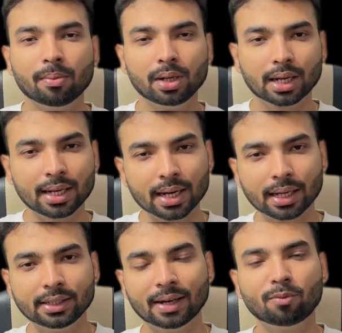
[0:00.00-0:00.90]
फिर कहीं ना
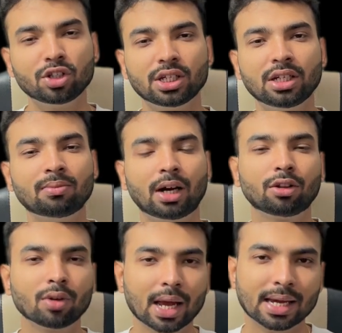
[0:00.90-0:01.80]
कहीं जब मुझे इन
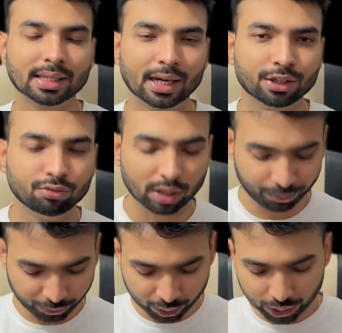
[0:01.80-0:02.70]
बातों का एहसास हुआ
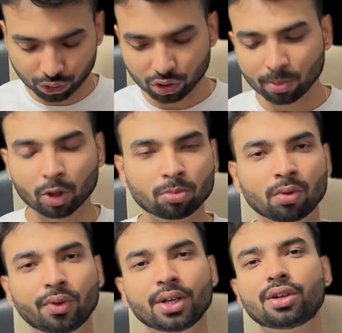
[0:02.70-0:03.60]
कि ड्रीम इलेवन
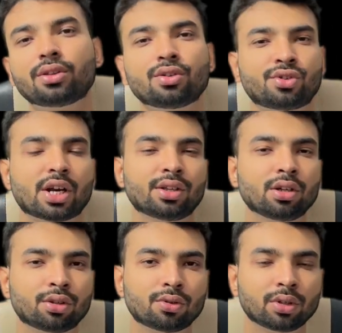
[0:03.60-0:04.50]
में विनिंग किसी स्ट्रेटजी
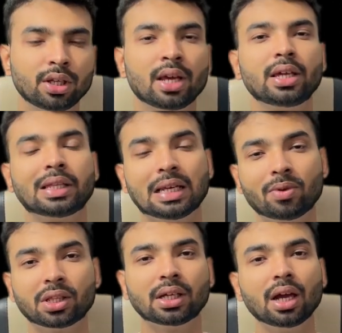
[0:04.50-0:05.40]
थ्रू होती है किस
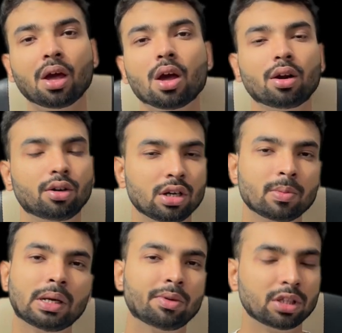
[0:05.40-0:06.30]
लेवल से
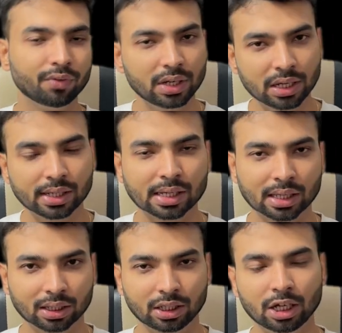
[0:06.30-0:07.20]
ड्रीम इलेवन से विनिंग की जा
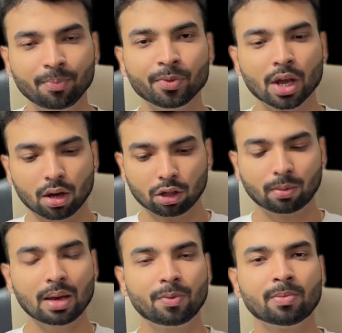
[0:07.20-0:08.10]
सकती है तो
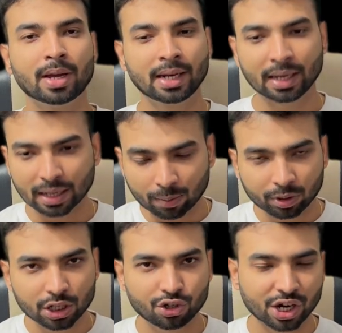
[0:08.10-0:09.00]
भाई फिर मैंने
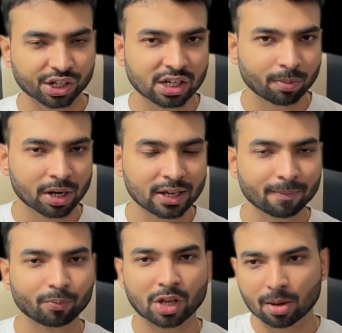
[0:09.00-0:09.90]
अपनी स्ट्रेटजी अपनाई
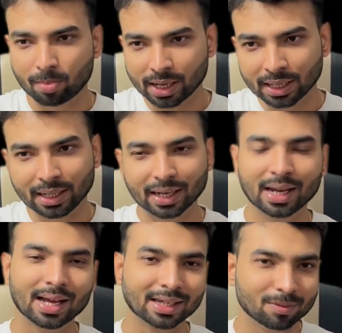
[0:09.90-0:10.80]
मैंने
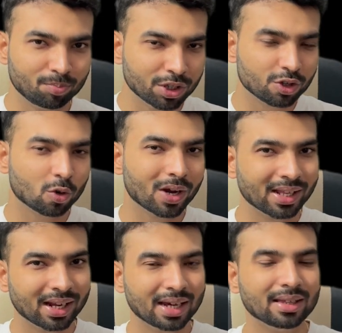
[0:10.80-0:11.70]
देखा कि पिच को
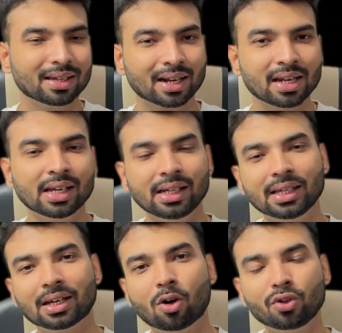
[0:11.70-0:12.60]
एनालाइज करने के
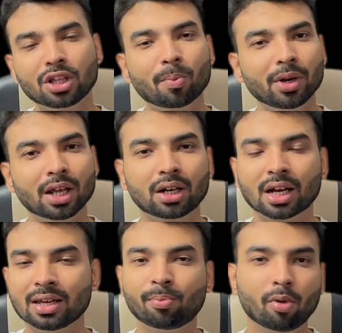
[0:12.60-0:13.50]
लिए कौन से प्लेयर
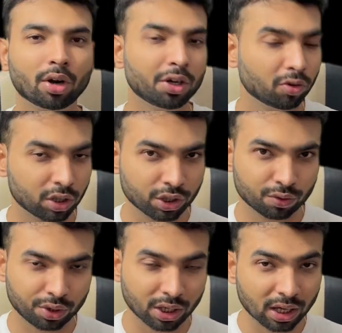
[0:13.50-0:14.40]
का इंपॉर्टेंट होना
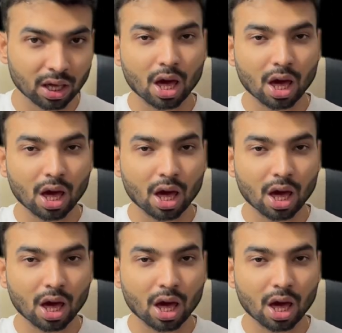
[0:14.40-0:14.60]
जरूरी है